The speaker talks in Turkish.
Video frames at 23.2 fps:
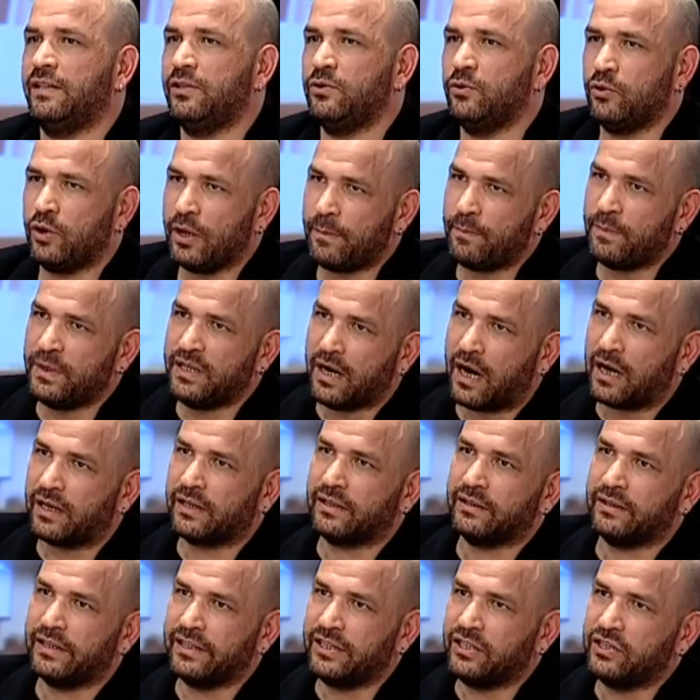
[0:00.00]
Çünkü hep bir
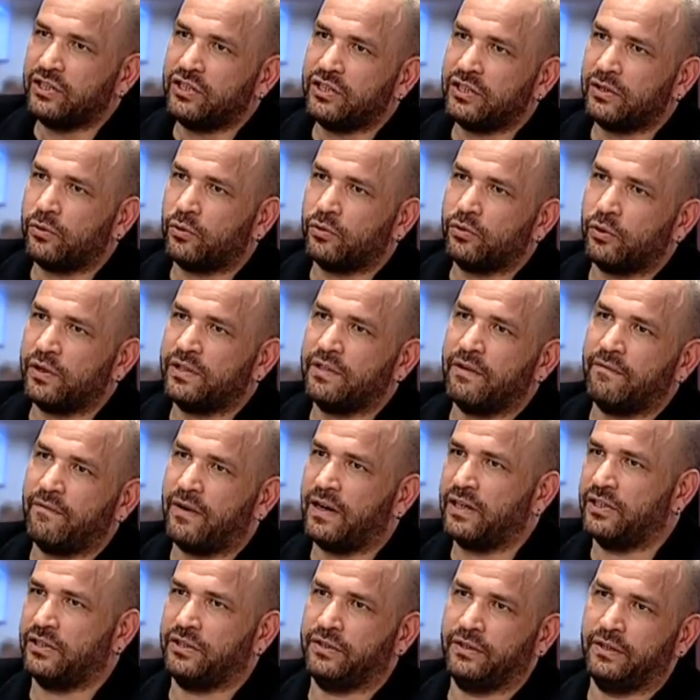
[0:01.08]
yargılayıcı otorite
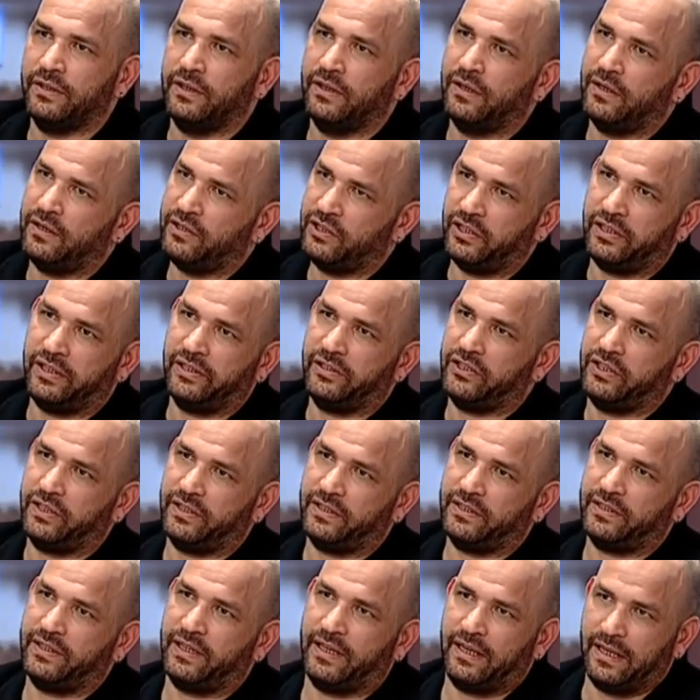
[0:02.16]
var şirket
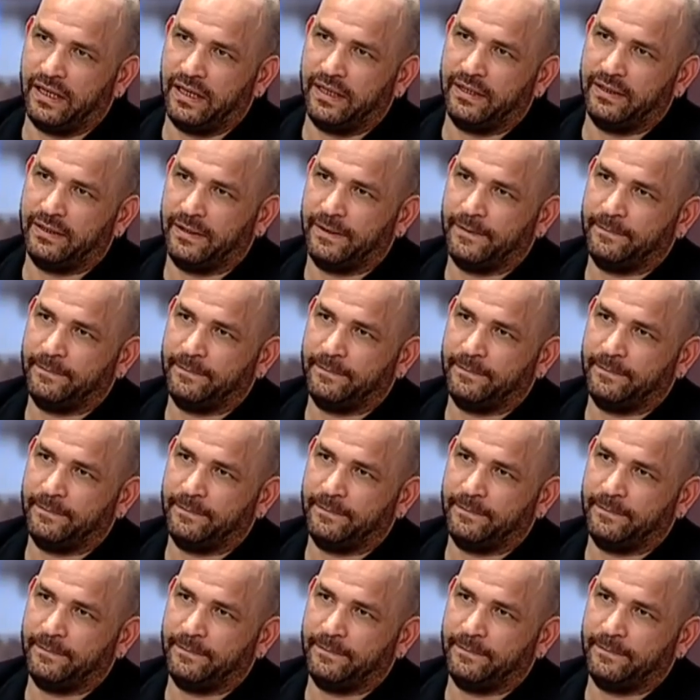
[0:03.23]
içerisinde genelde.